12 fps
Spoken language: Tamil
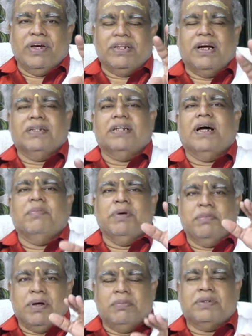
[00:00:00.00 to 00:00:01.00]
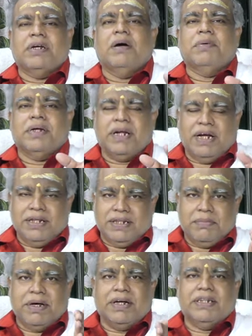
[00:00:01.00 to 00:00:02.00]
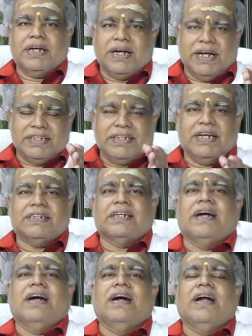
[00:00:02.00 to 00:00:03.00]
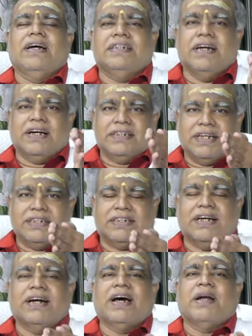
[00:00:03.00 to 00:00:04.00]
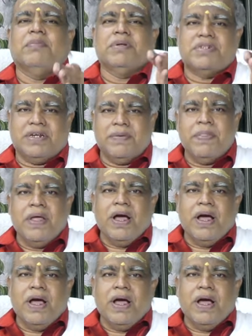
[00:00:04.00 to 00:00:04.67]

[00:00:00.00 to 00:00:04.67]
வேதாந்தா மீமாம்சா மாதிரி இந்த மாதிரி நிறைய சாஸ்திரங்கள் அஞ்சாறு சாஸ்திரங்கள் ஆரம்பித்து